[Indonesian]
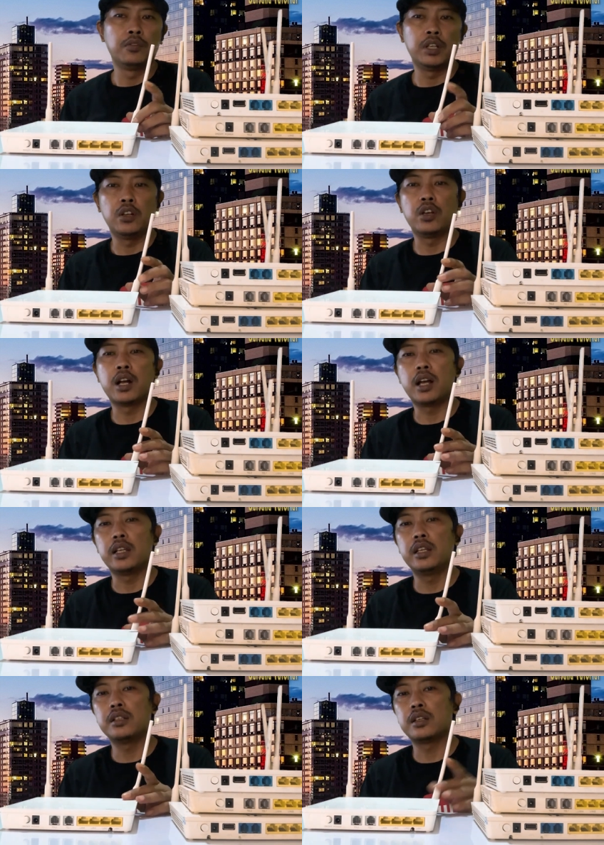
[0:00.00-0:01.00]
Video yang
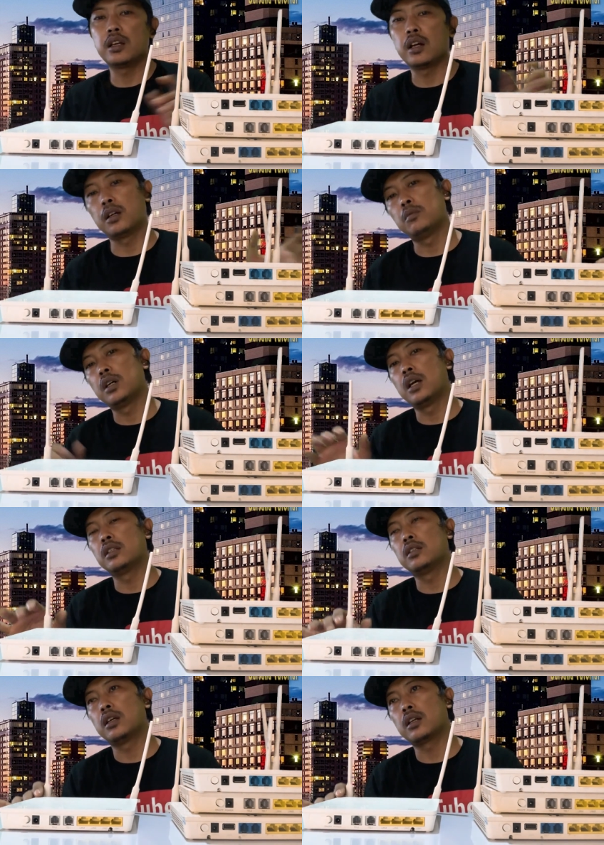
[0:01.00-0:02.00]
kali ini saya akan
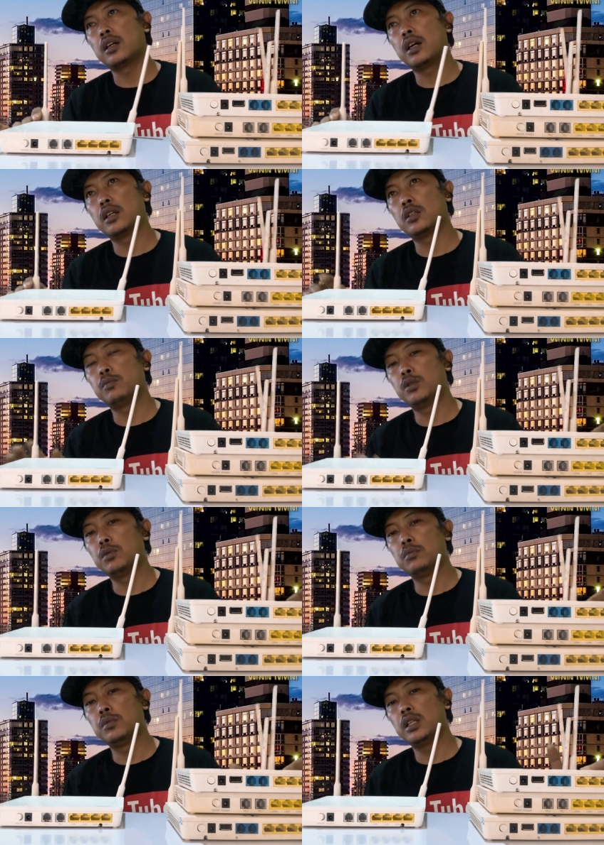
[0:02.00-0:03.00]
mengajarkan
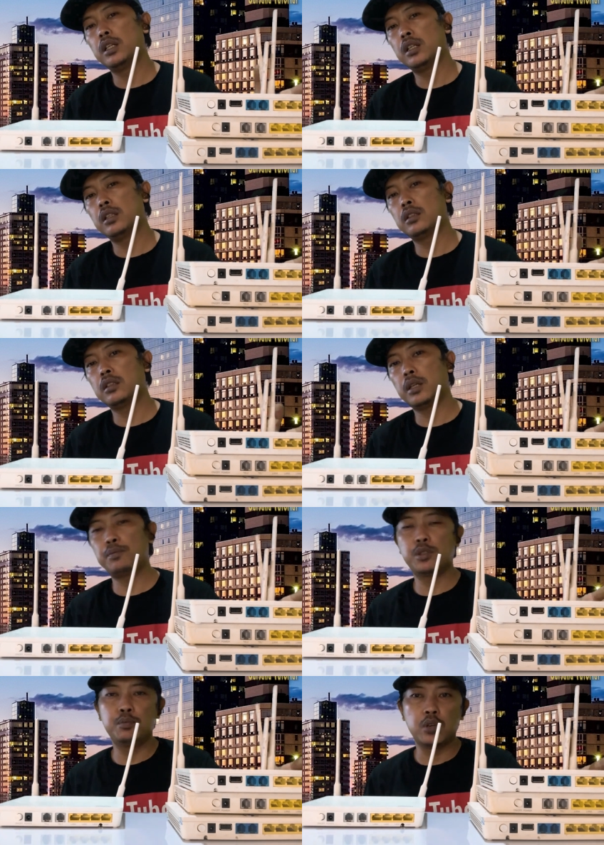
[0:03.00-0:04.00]
ataupun memberi
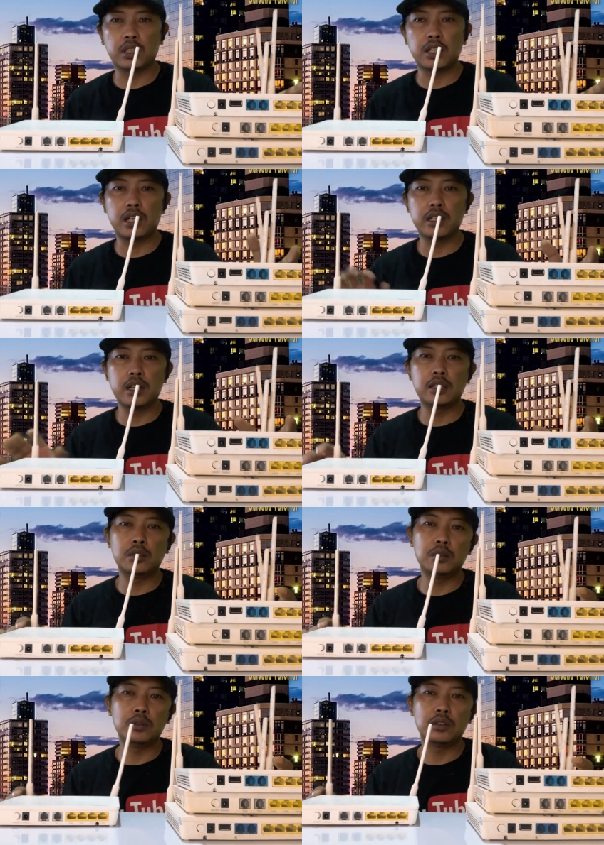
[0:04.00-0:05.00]
tips buat kalian
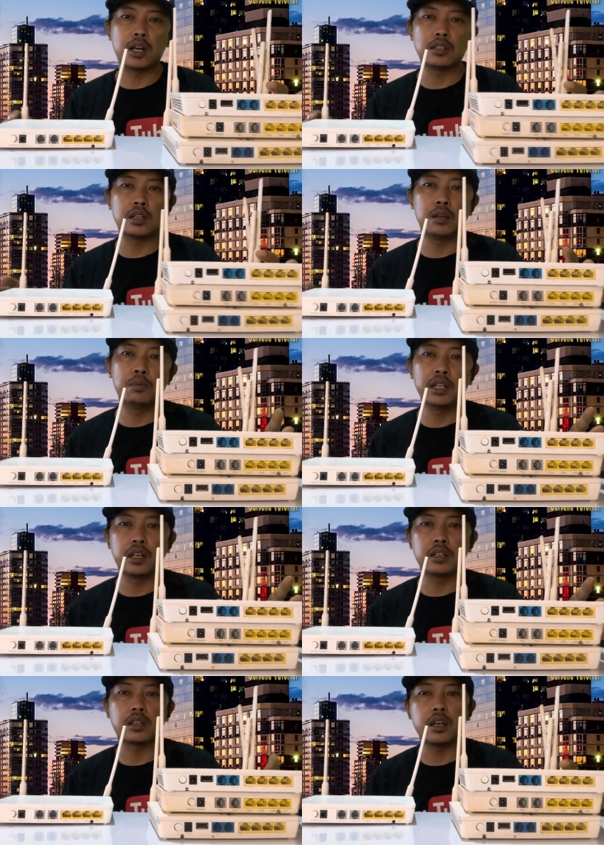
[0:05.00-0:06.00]
itu jangan salah
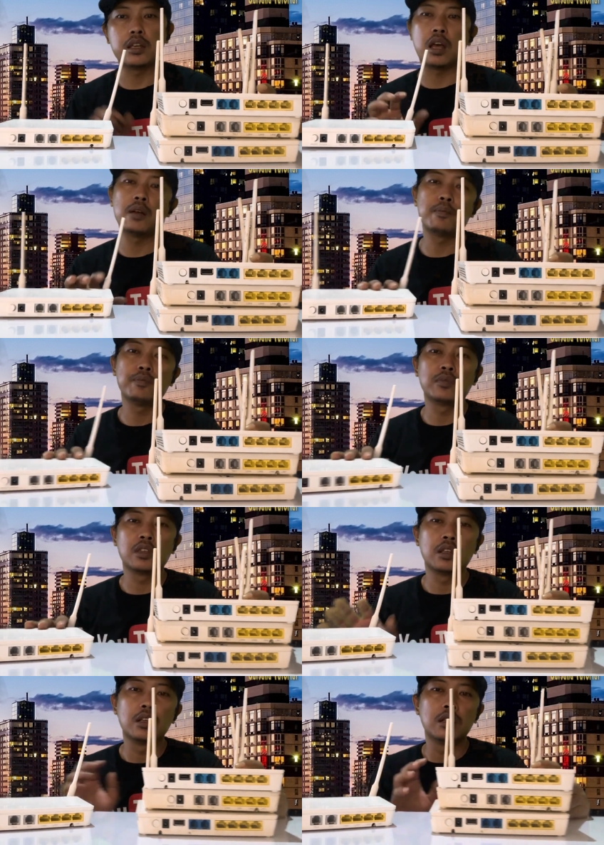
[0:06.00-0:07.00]
beli kayak saya ya
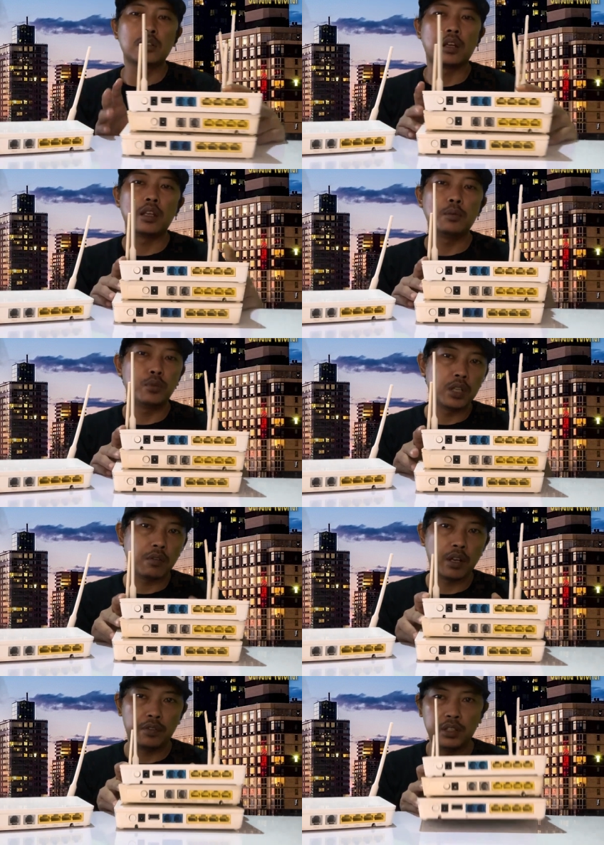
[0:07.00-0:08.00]
Saya ini
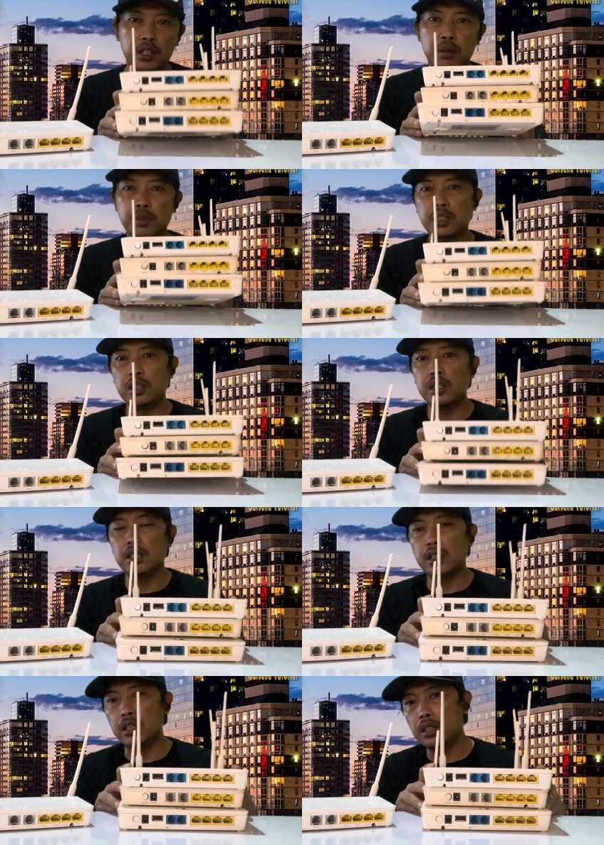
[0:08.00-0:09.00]
punya wifi 3 biji
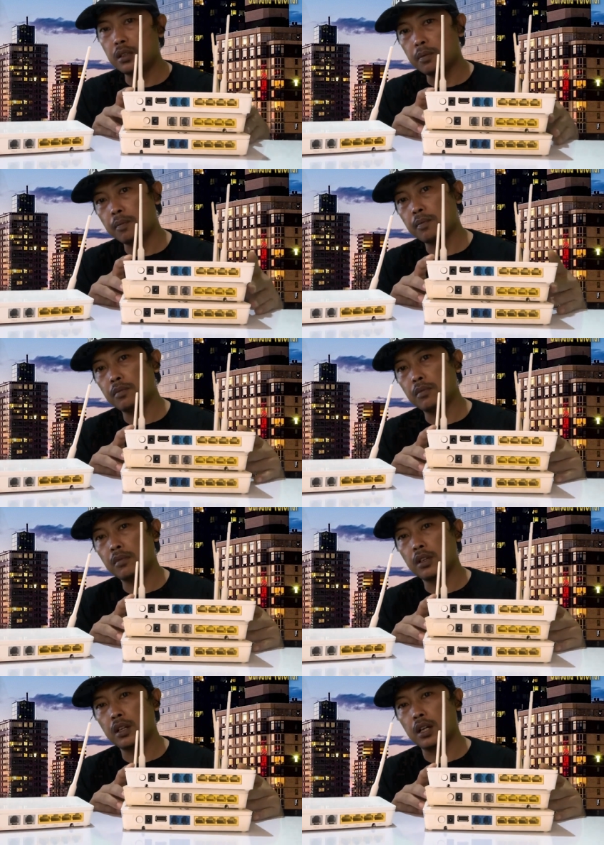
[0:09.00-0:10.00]
ini
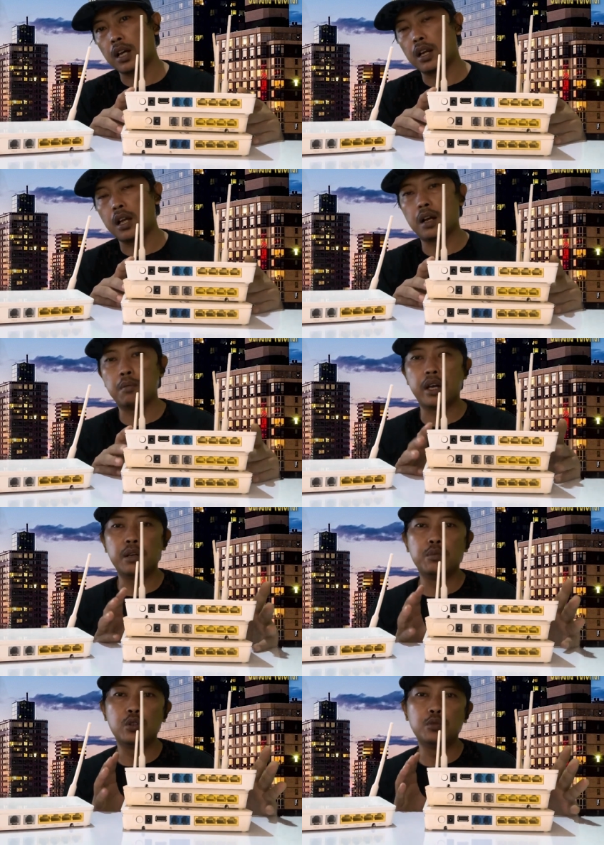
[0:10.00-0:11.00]
Karena
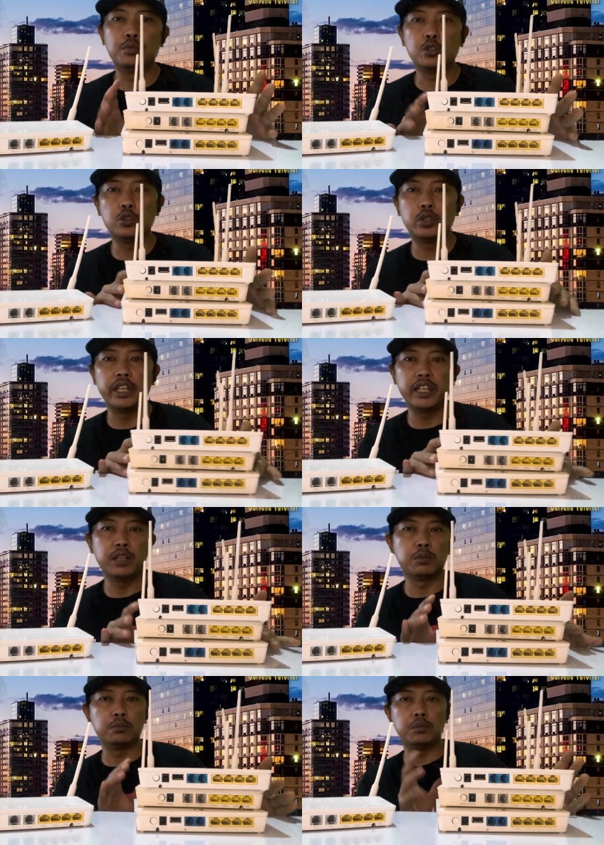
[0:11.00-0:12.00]
kemarin buru-buru
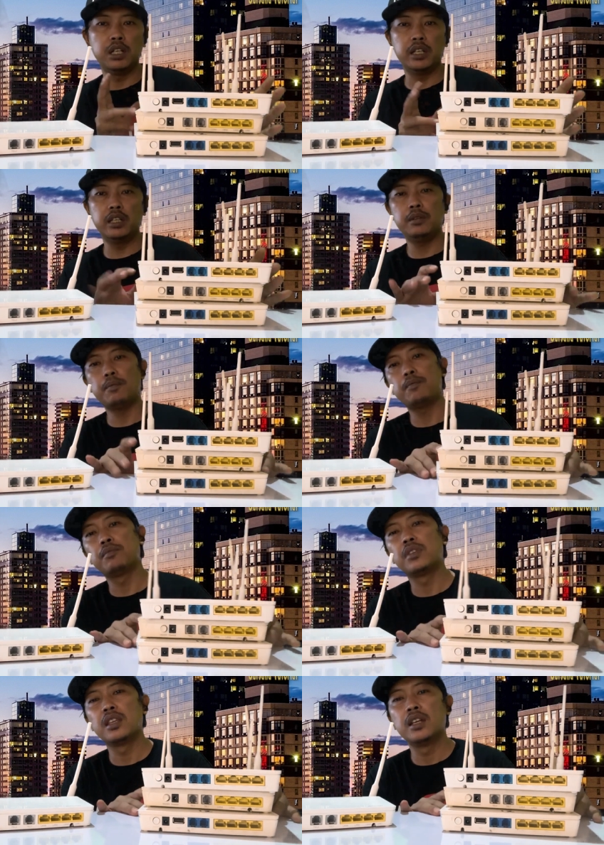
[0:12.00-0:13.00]
ingin membeli
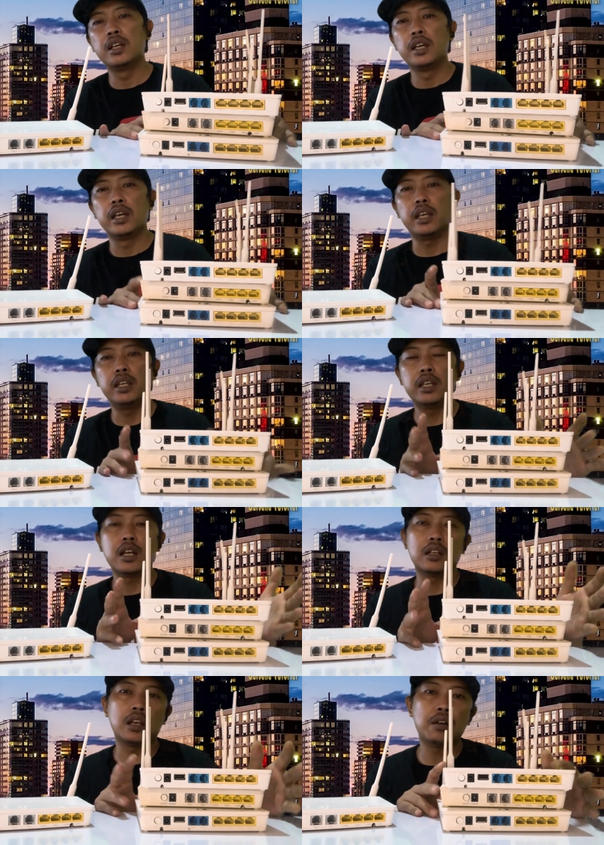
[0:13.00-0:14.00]

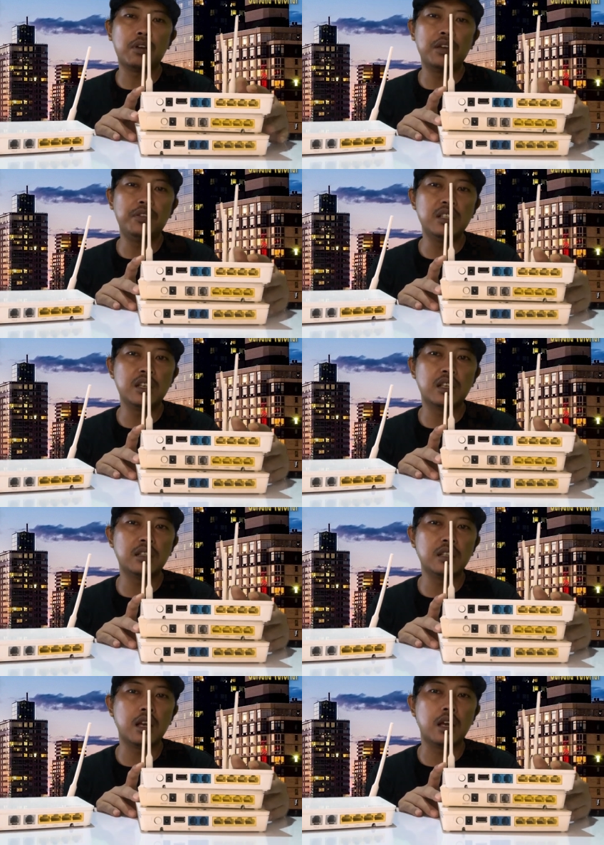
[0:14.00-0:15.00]
Ini adalah wifi
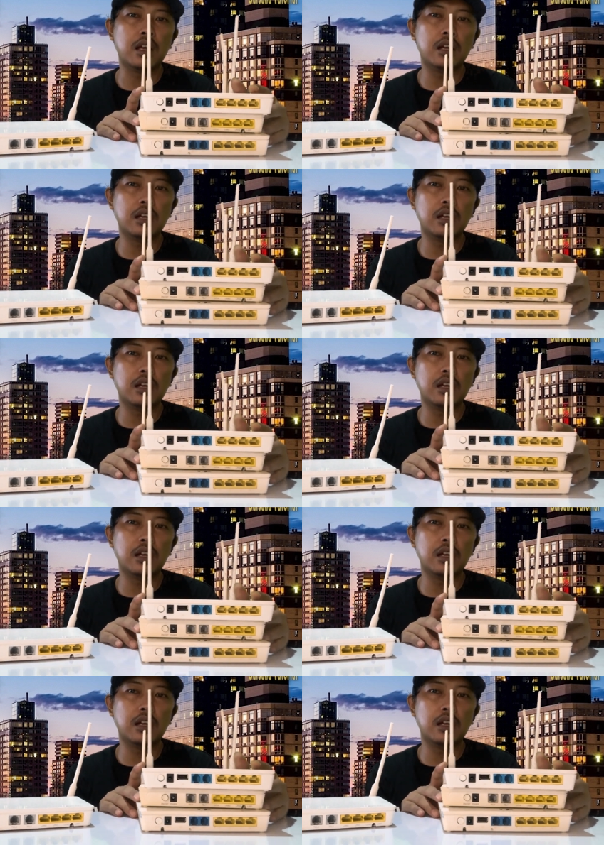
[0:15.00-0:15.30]
sia-sia